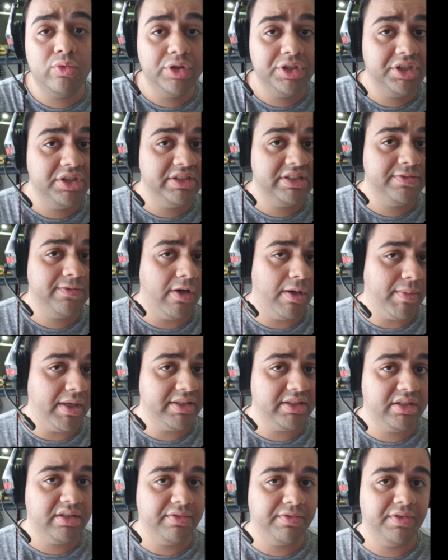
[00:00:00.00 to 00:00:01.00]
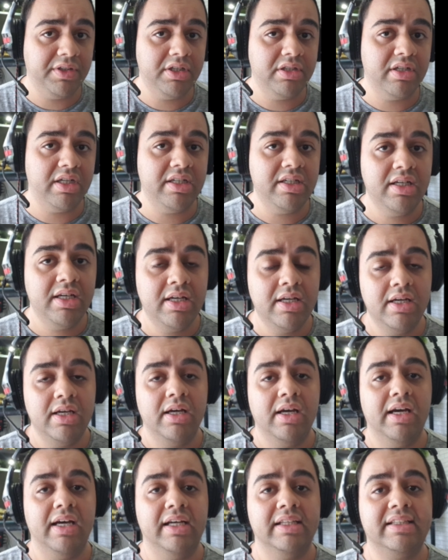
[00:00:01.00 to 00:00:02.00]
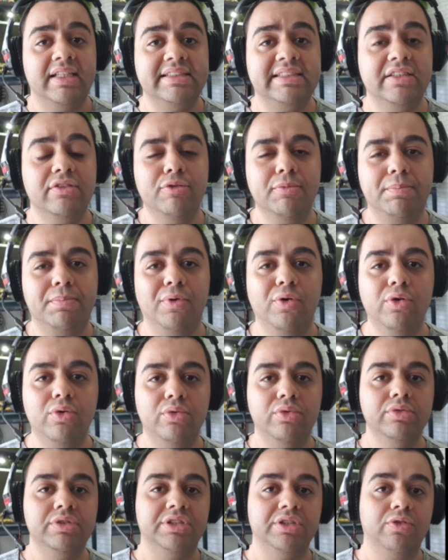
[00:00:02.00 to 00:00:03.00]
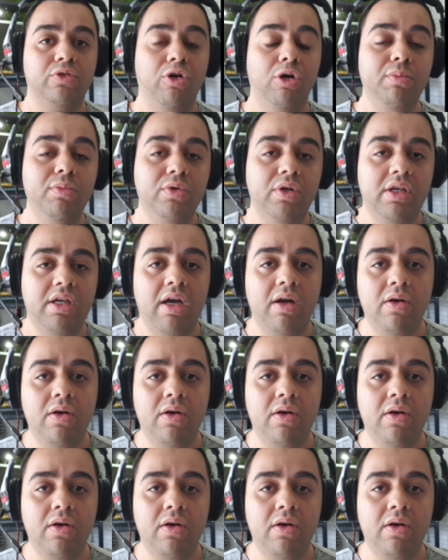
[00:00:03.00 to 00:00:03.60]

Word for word: curtido esse formato de vídeo aí é, trazendo um pouco de como que,